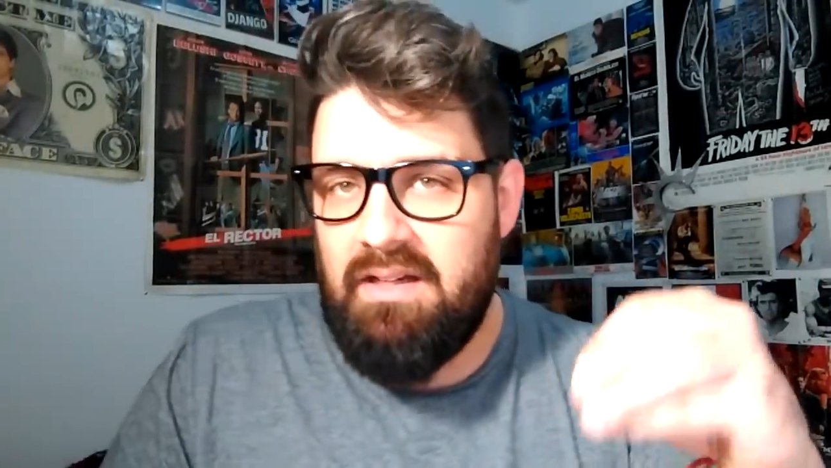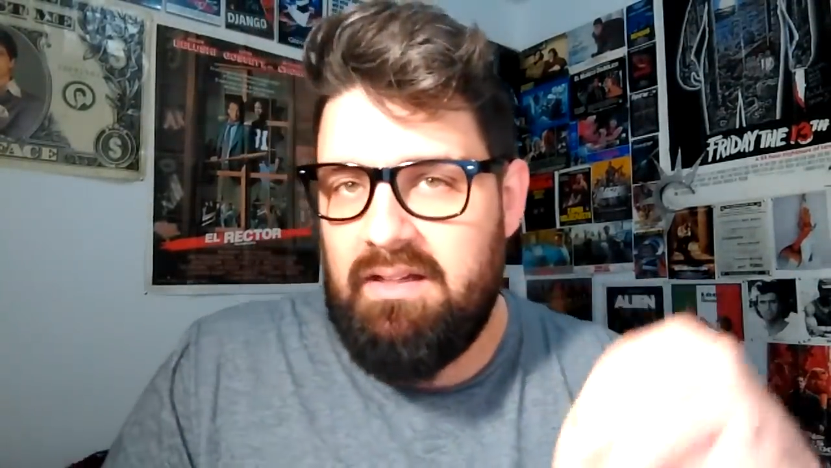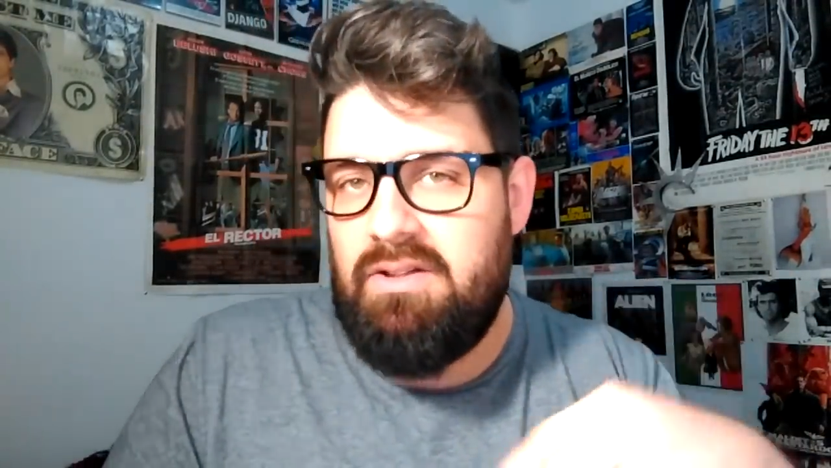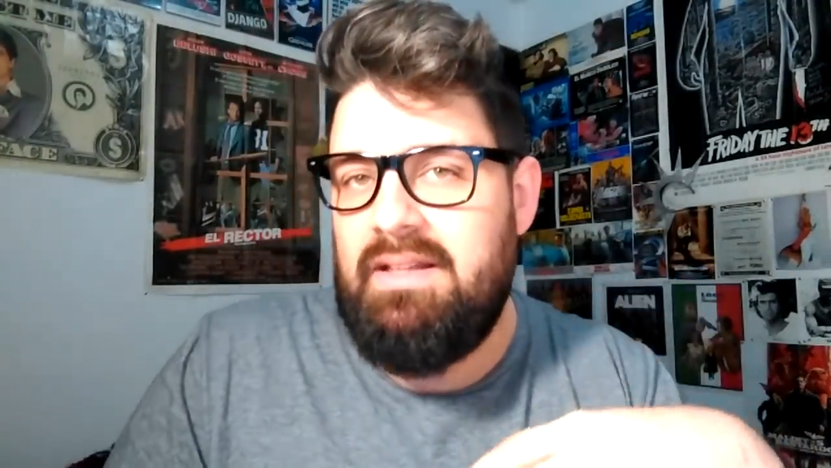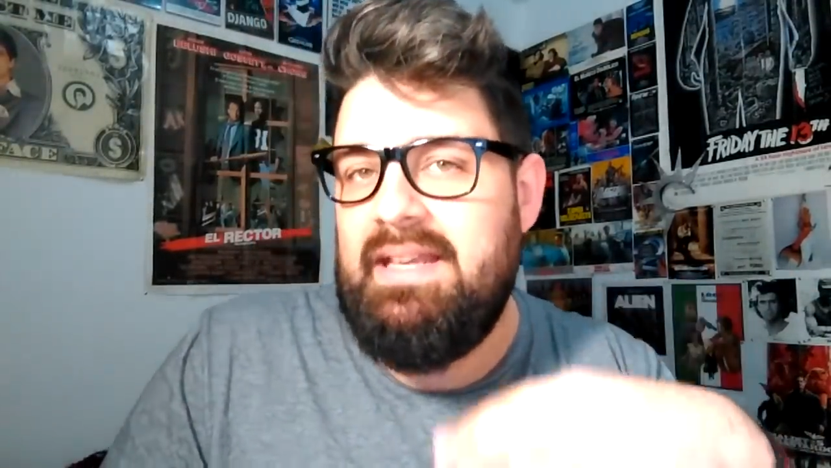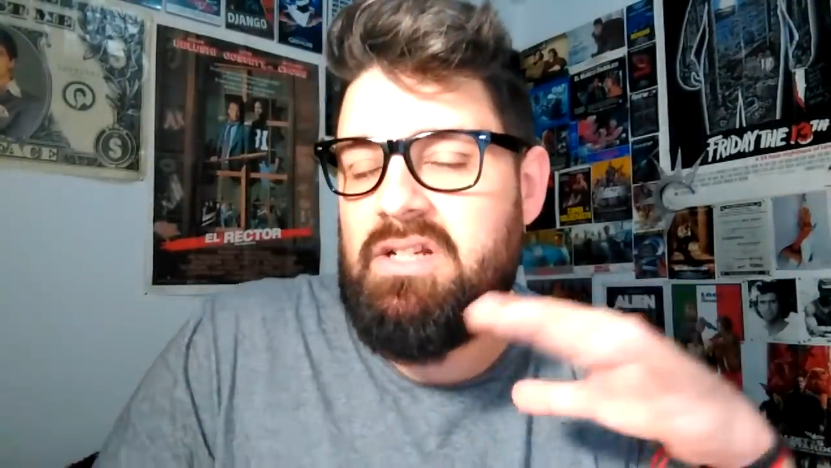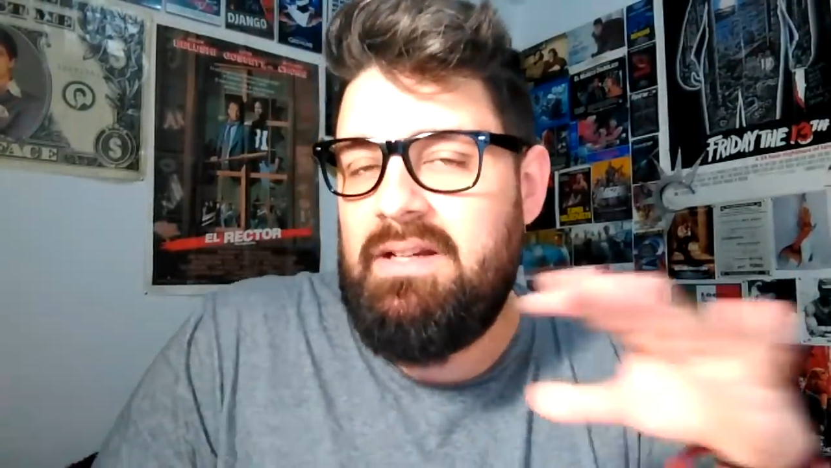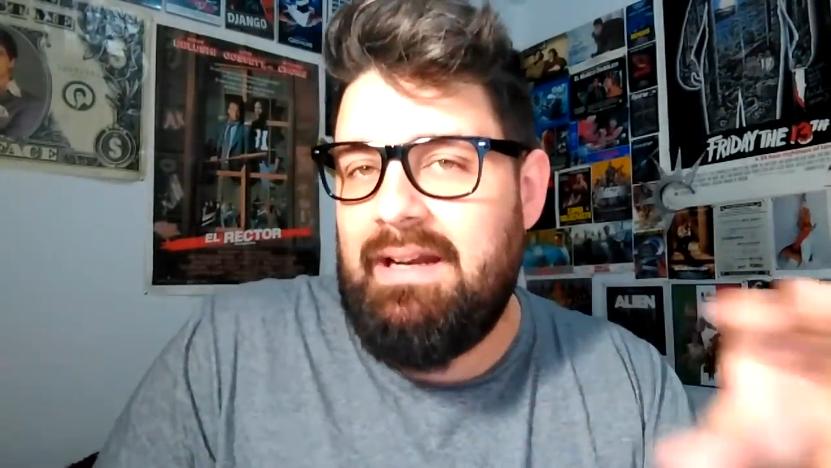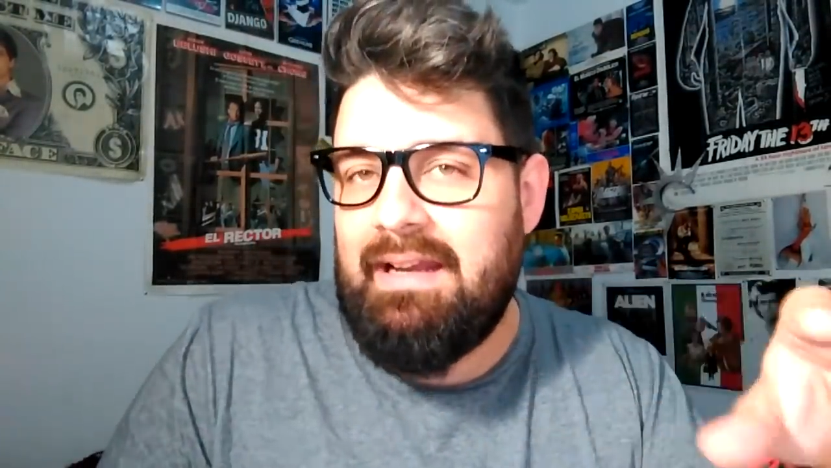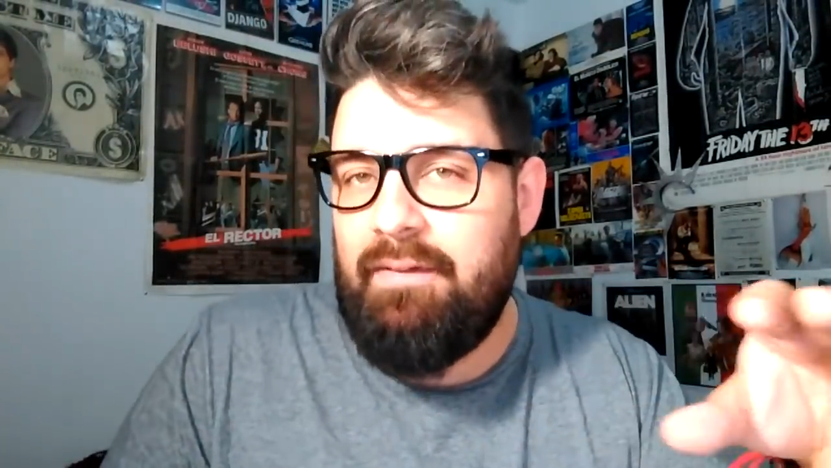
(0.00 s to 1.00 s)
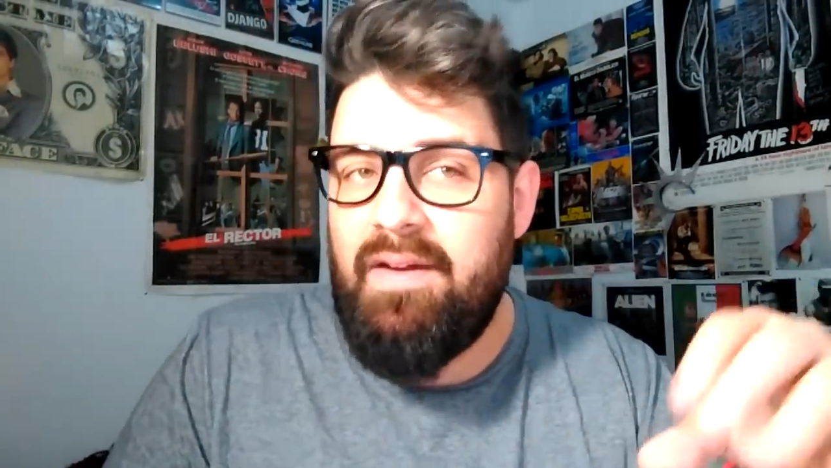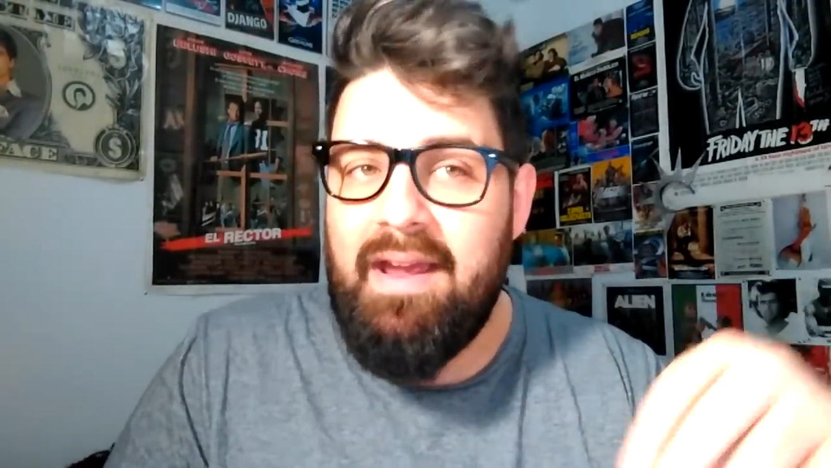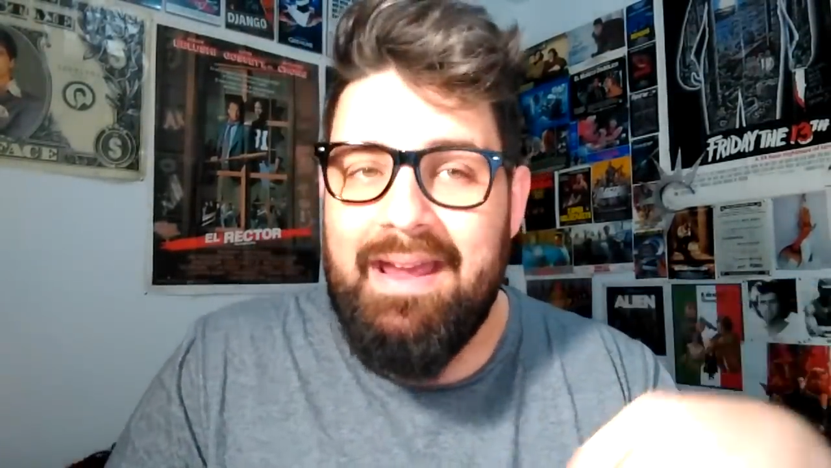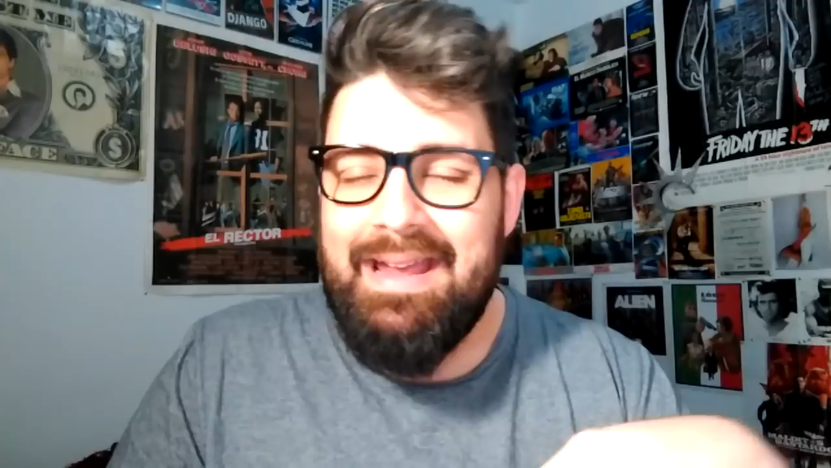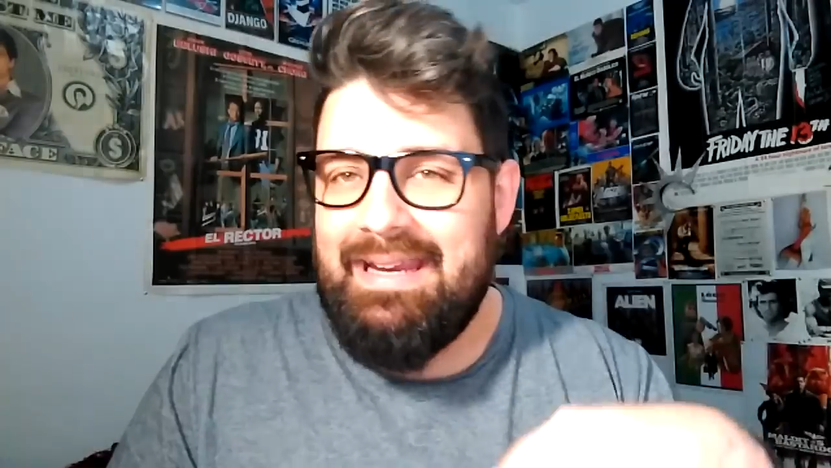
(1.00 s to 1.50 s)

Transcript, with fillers: Entonces ya soy el jefe